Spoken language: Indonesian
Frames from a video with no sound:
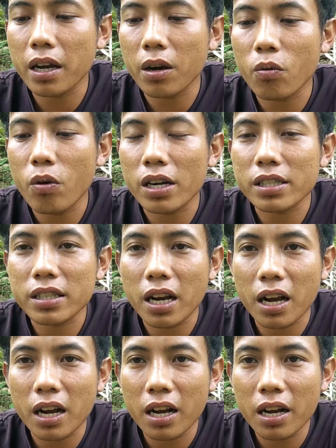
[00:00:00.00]
yang
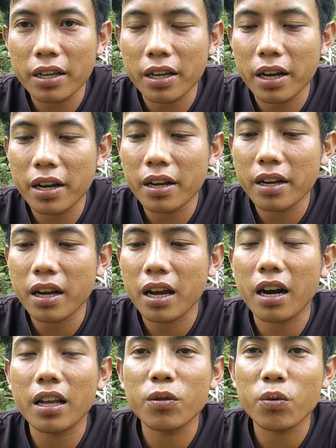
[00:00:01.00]
kuasa ya,
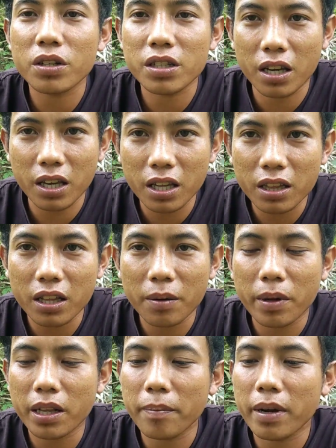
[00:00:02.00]
karena itu rezeki kita,
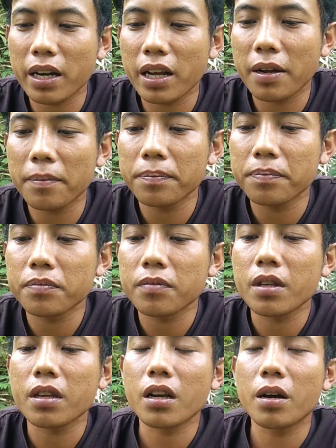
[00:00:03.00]
teman-teman ya.
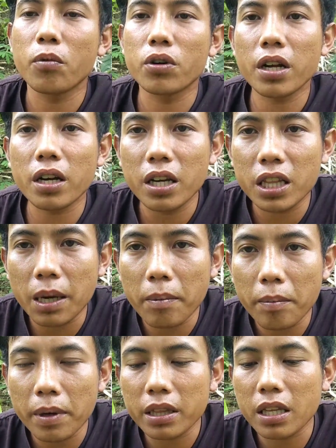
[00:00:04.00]
Kemudian kita
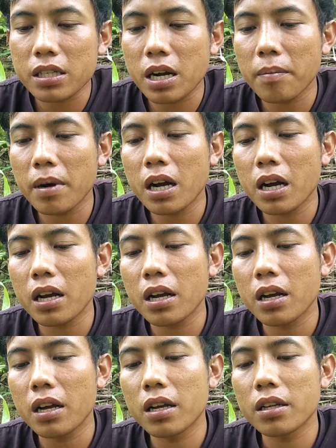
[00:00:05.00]
meminta sama
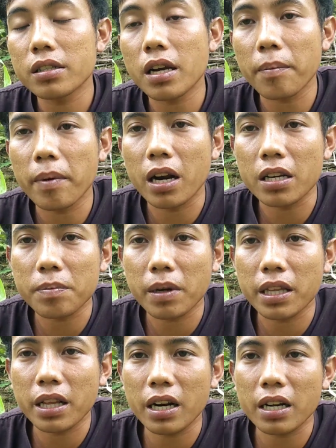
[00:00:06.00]
Sang
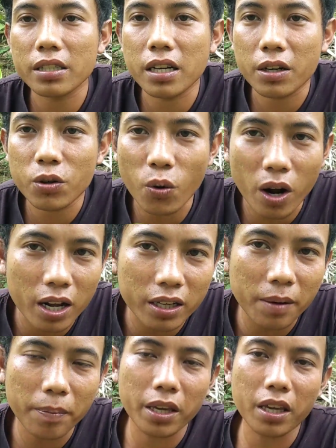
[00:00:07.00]
Banaspati Raja.
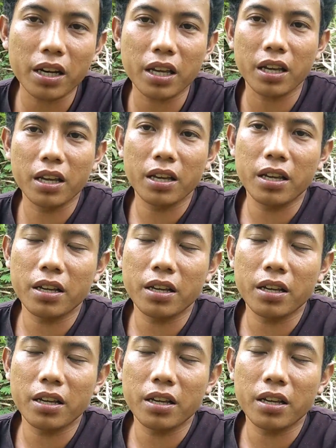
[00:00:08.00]
Doanya begini.